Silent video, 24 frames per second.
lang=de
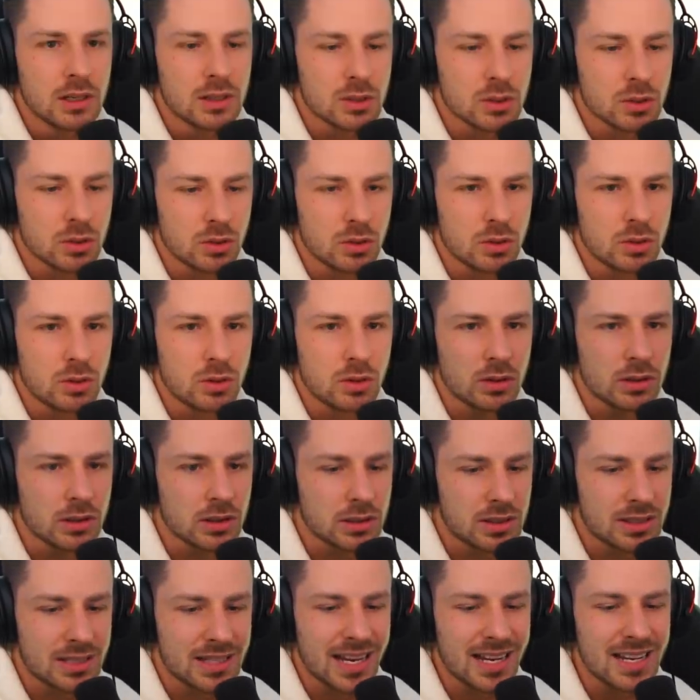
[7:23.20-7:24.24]
So,
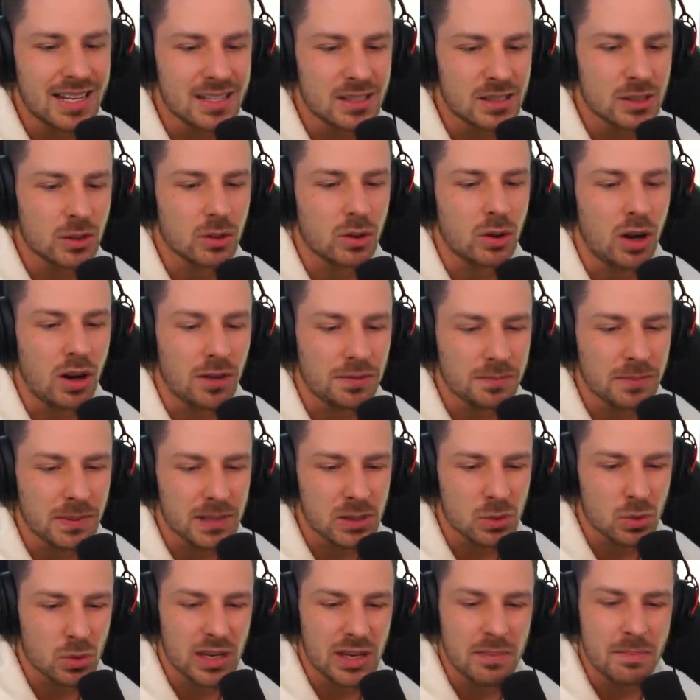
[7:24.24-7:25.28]
und dann ist es auch
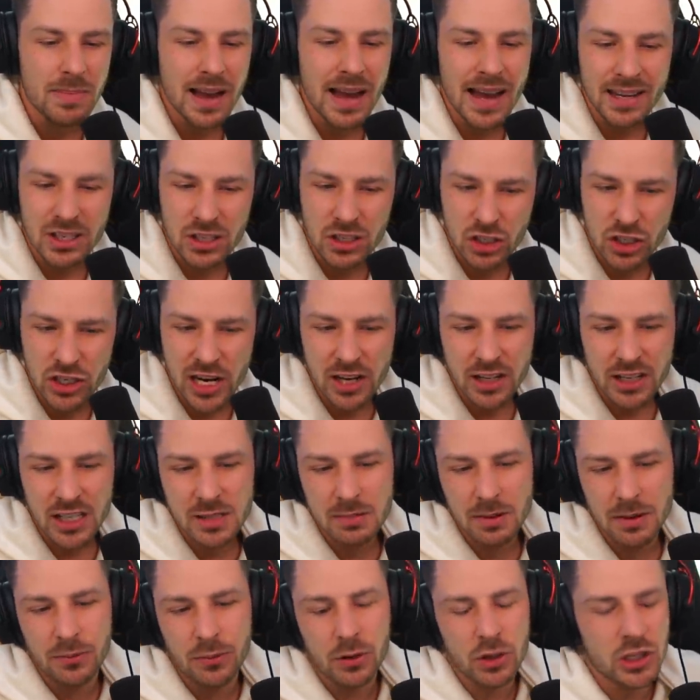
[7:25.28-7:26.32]
oftmals so, imagine, stell euch jetzt
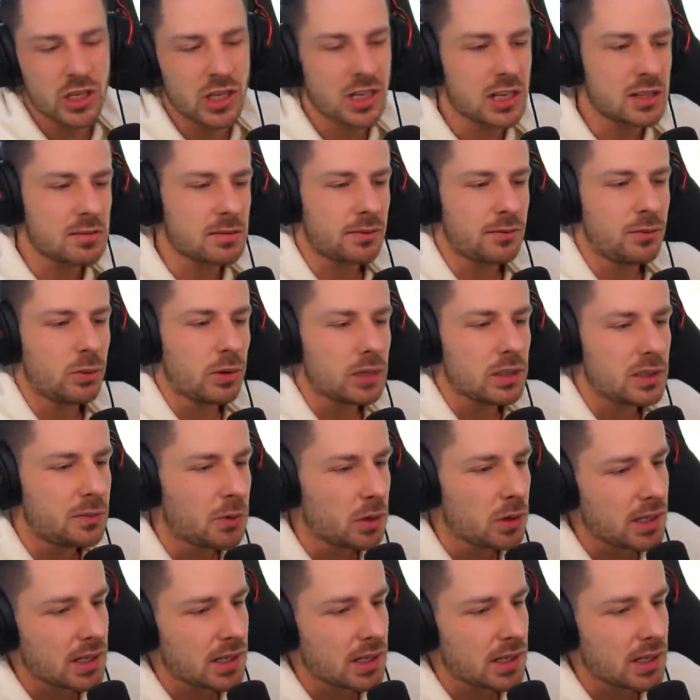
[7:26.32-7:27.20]
mal vor, stell euch jetzt mal vor, ich würde